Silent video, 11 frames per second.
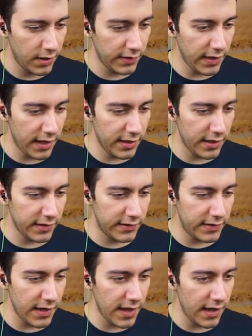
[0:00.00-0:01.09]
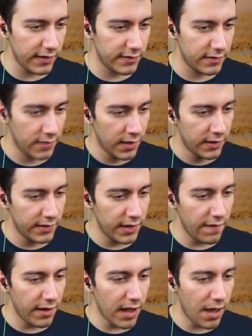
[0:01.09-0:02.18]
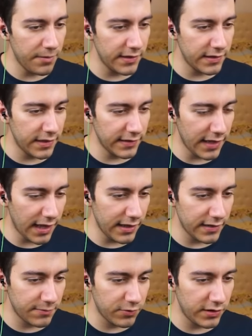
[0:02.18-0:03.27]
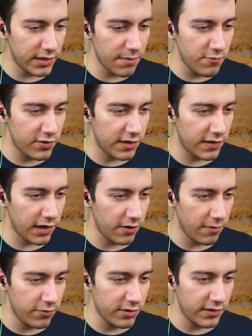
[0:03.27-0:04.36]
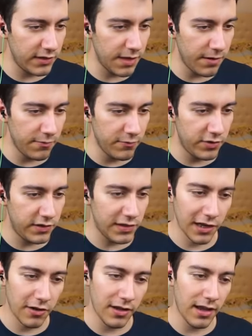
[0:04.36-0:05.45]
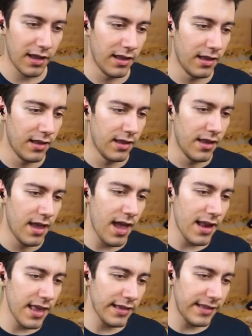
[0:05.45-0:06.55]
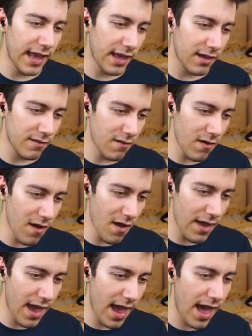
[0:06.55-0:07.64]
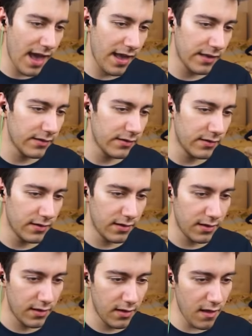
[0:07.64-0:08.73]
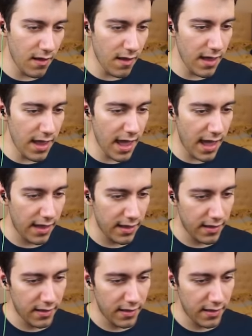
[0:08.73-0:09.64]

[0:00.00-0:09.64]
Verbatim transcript: Ne sandınız siz? Trevor abinizi ne sandınız? Bunun içinde müzik çalıyor. Bunun içinde bile müzik çalıyor ya. Her neyse. Oh yeah. Oh yeah.